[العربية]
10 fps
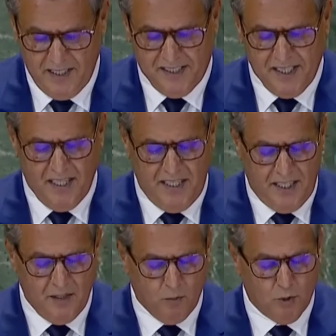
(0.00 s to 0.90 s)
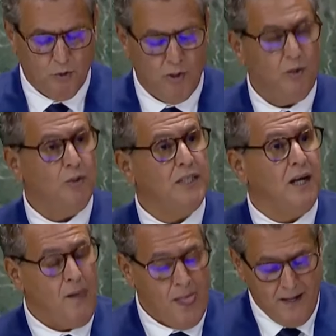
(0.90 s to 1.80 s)
لصالح المثل
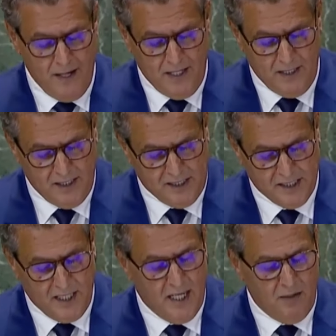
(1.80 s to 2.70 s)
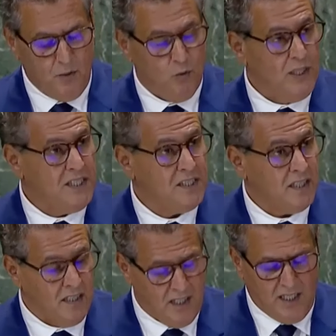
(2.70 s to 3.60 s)
العليا للسلام
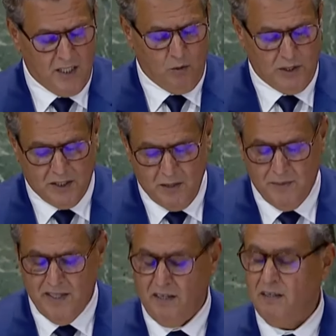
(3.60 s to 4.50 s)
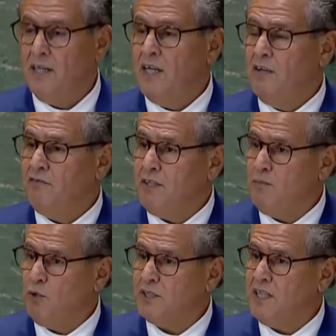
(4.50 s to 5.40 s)
والاستقرار والتنمية في
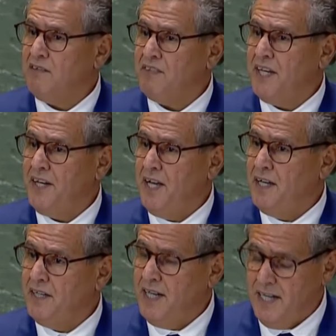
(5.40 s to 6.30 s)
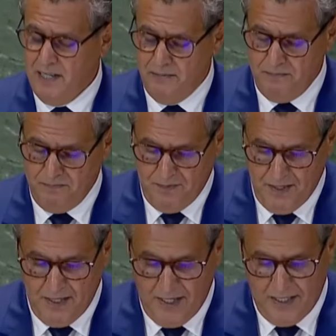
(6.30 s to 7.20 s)
مختلف أنحاء العالم
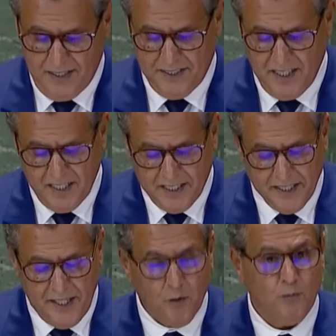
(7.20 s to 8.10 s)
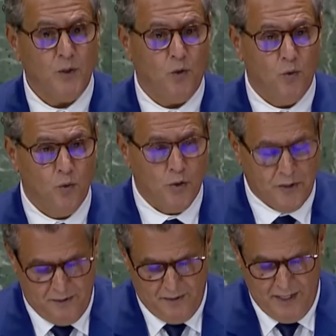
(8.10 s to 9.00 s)
لذلك نحن مدعوون